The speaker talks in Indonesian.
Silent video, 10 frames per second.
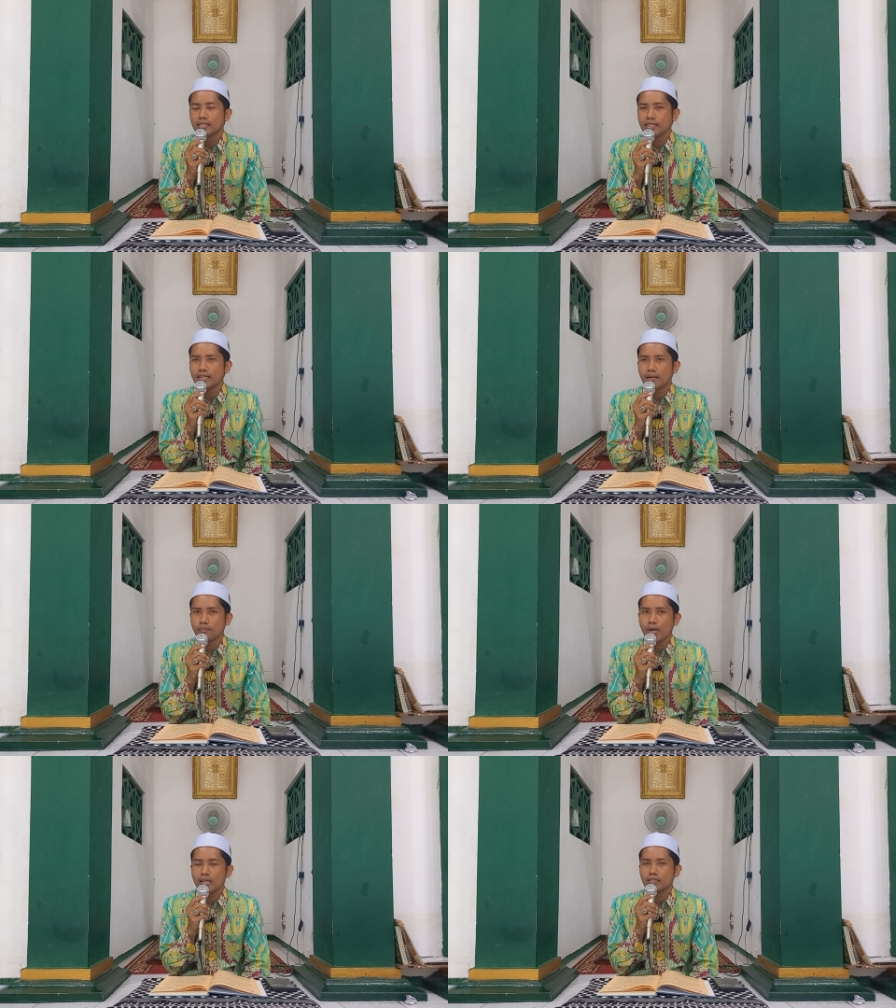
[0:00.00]

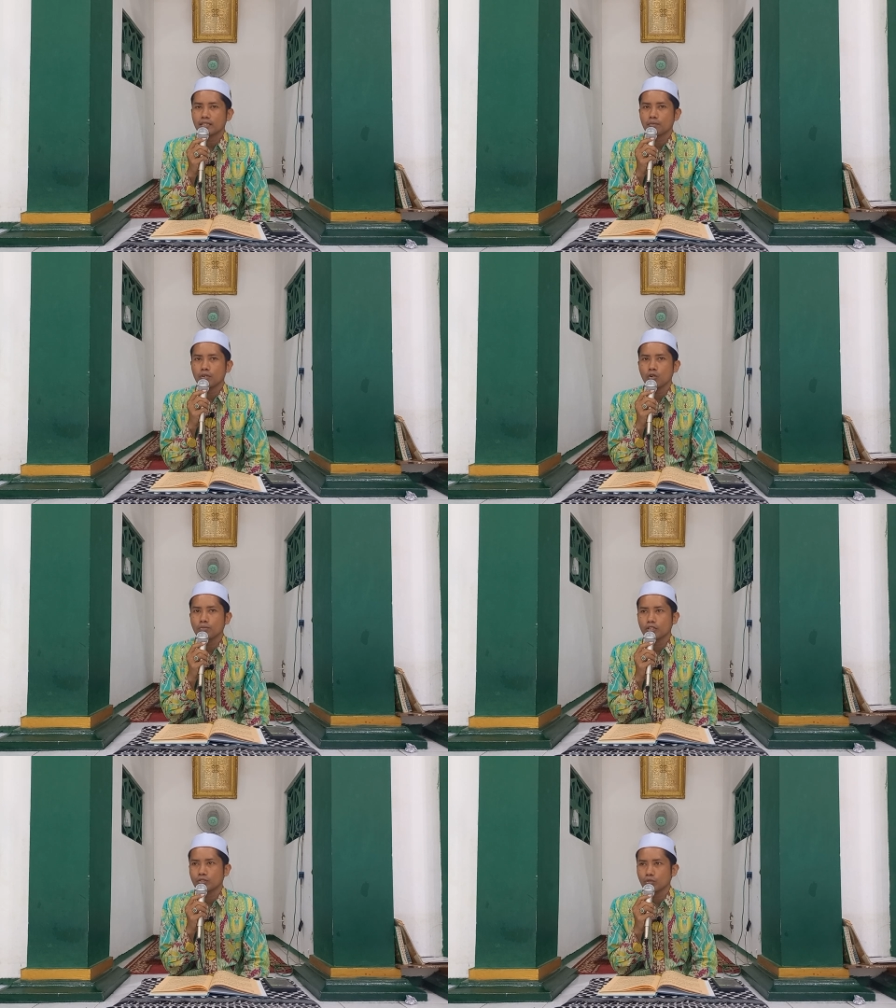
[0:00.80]
didapat
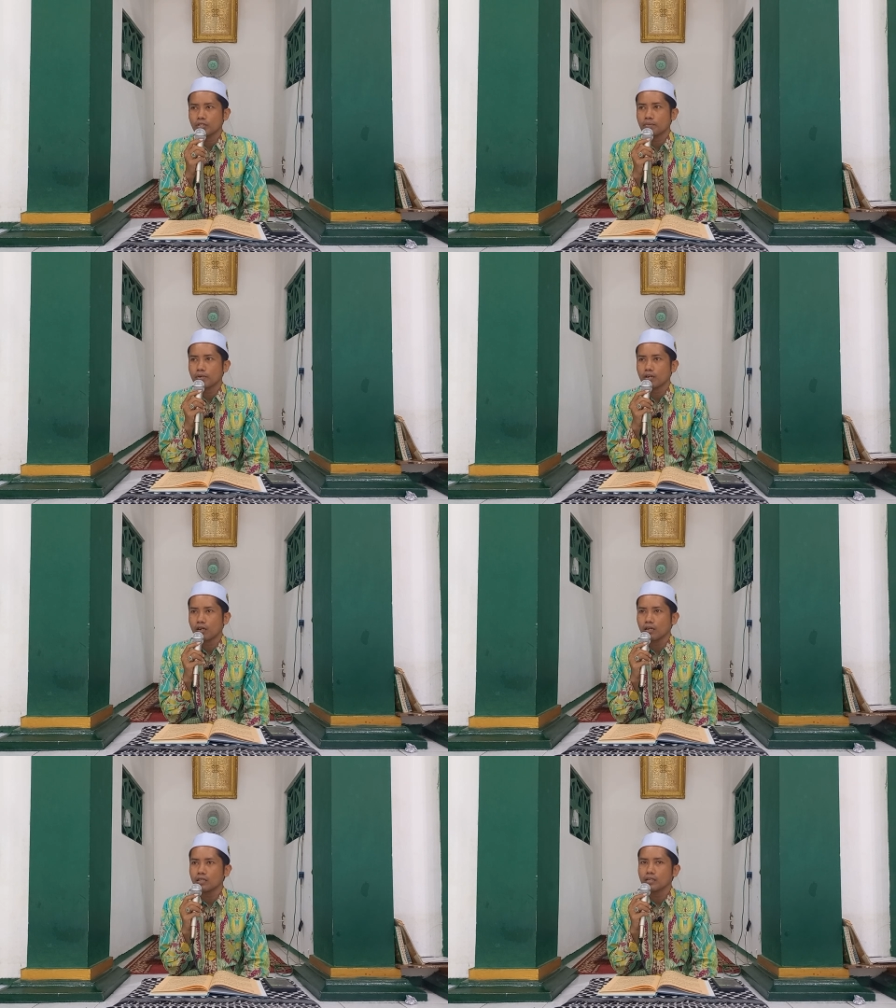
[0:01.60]
belum tentu
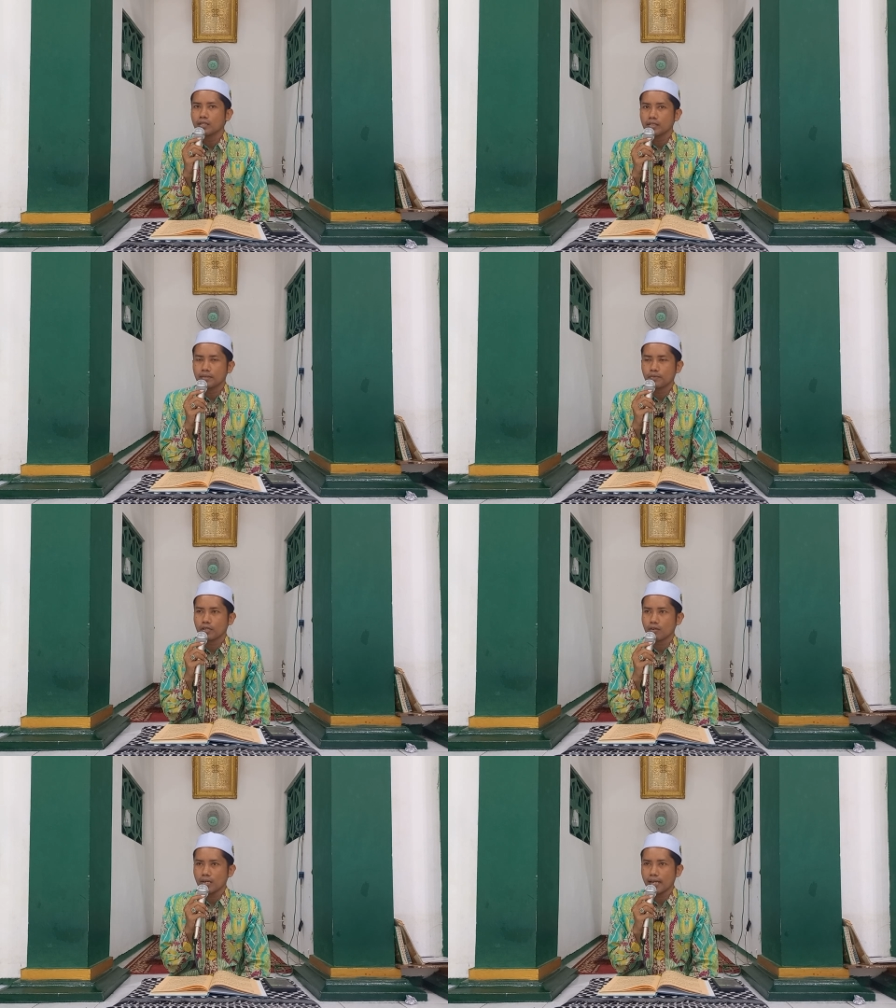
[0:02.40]

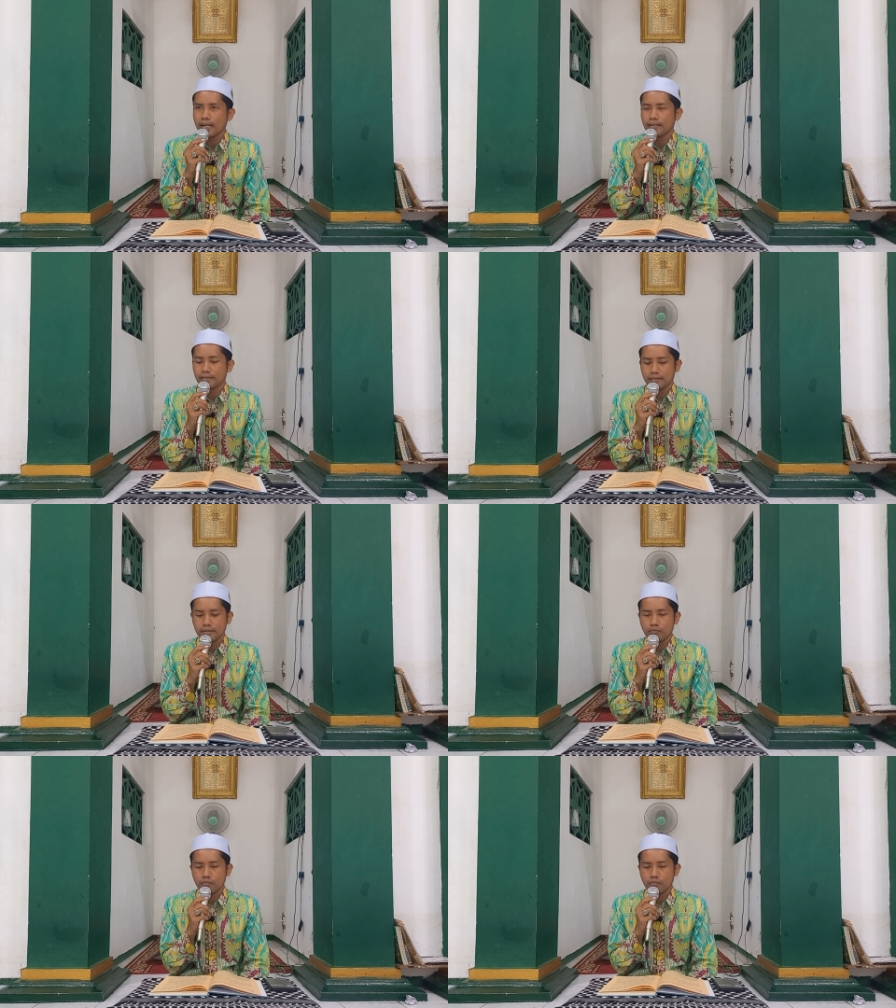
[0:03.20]
diperoleh